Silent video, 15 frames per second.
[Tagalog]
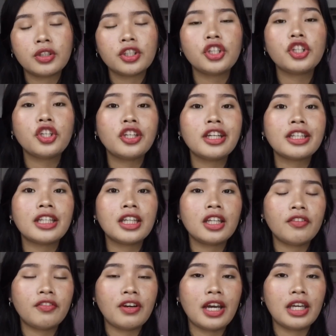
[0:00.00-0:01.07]
yun yung
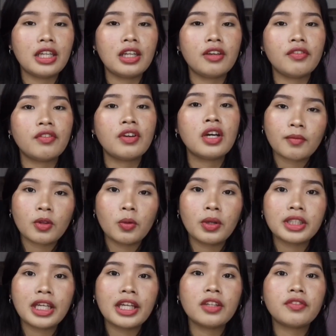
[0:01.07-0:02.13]
nagde-define if
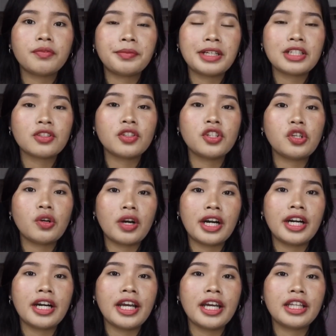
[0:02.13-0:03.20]
what kind of person you
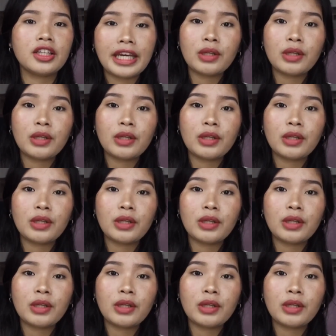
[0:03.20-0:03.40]
are and,